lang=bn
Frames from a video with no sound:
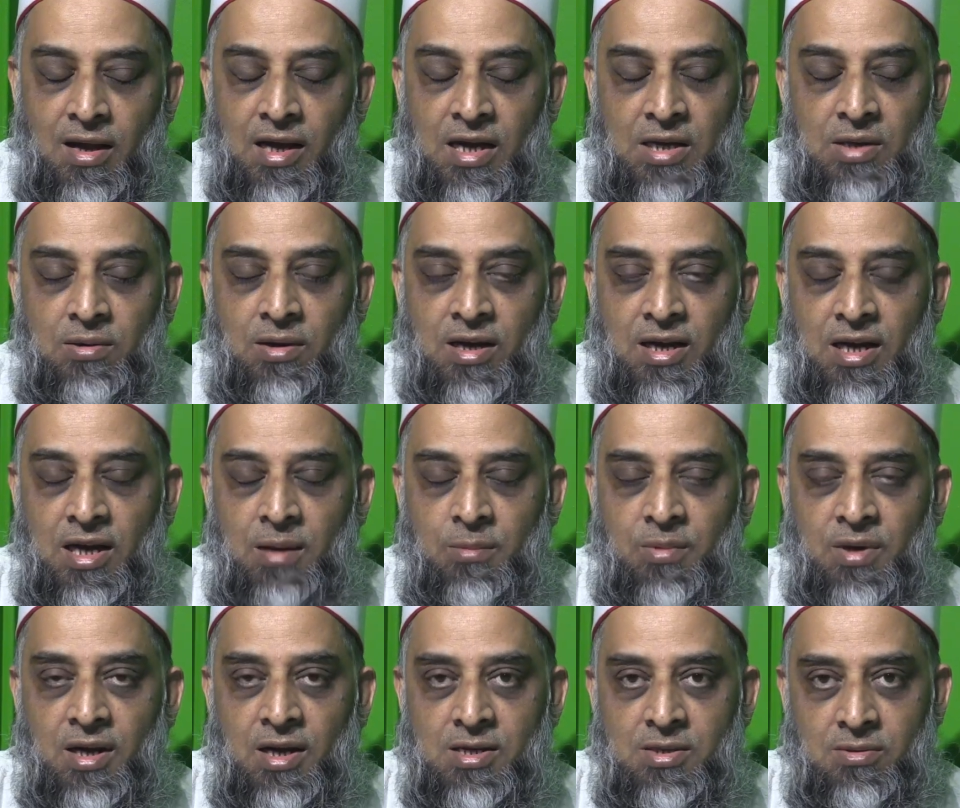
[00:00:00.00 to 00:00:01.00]
এই একটু আগে
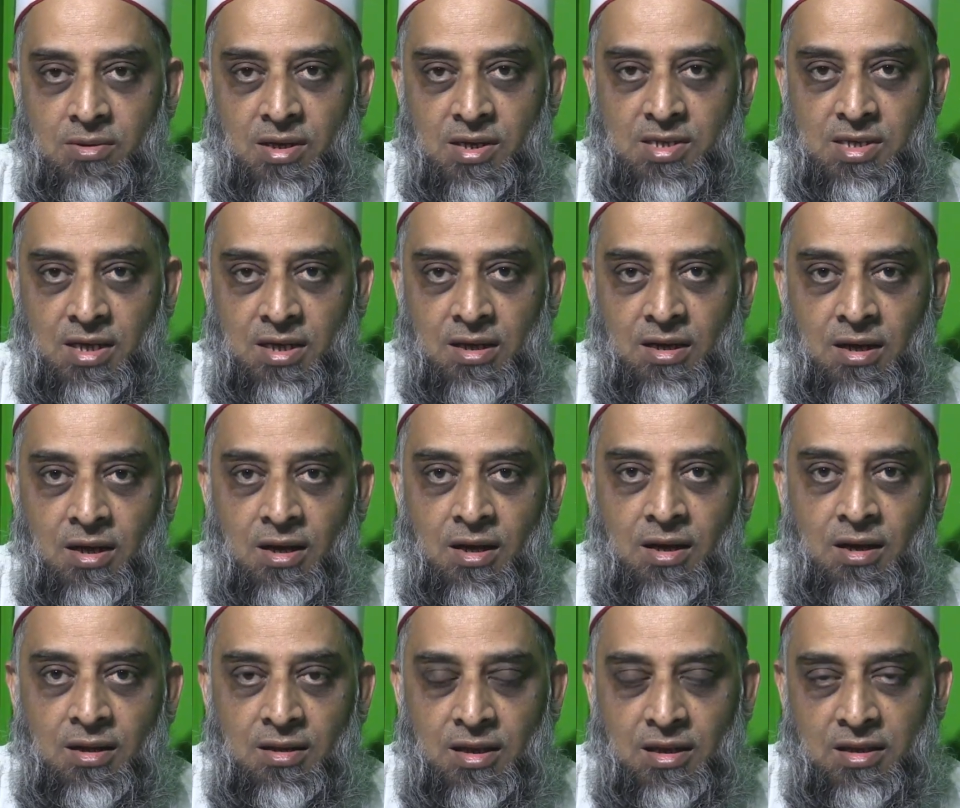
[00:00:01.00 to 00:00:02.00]
আমরা শুনেছি
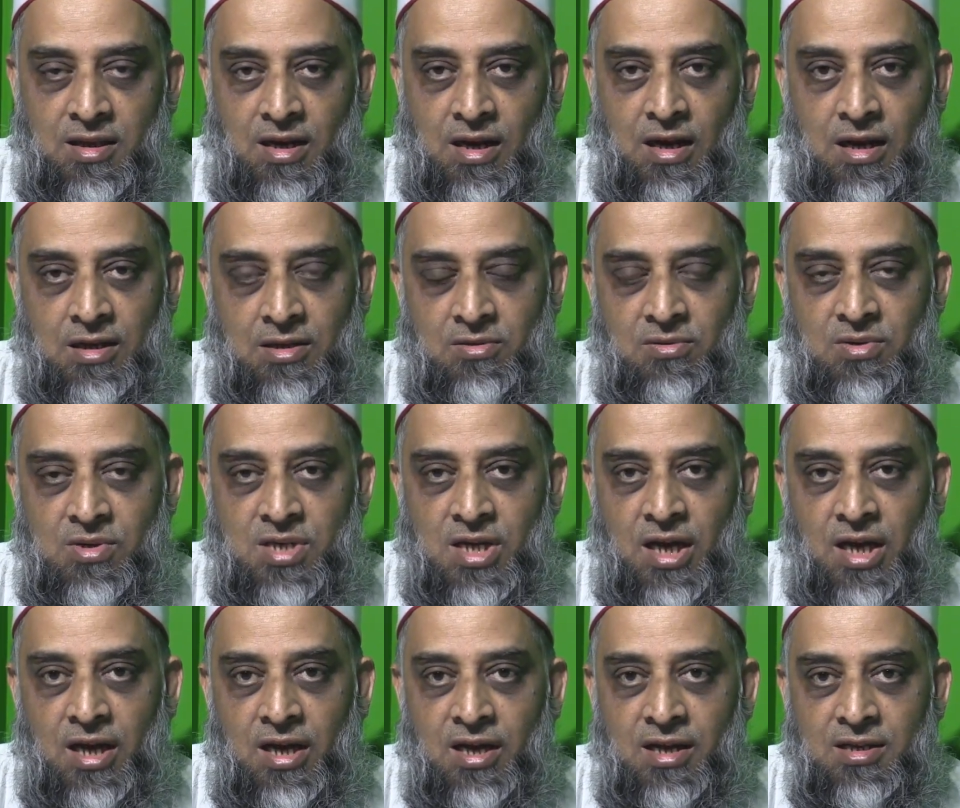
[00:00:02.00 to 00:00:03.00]
তাদের আরেকজন
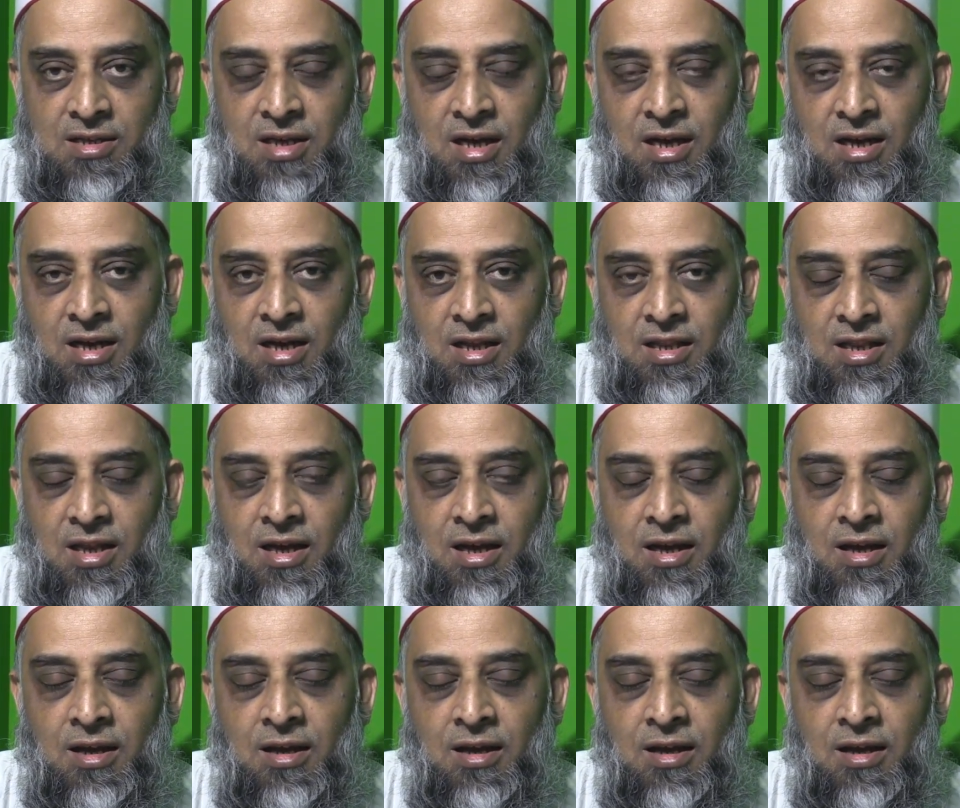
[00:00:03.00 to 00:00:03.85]
শেখ জান্নাতে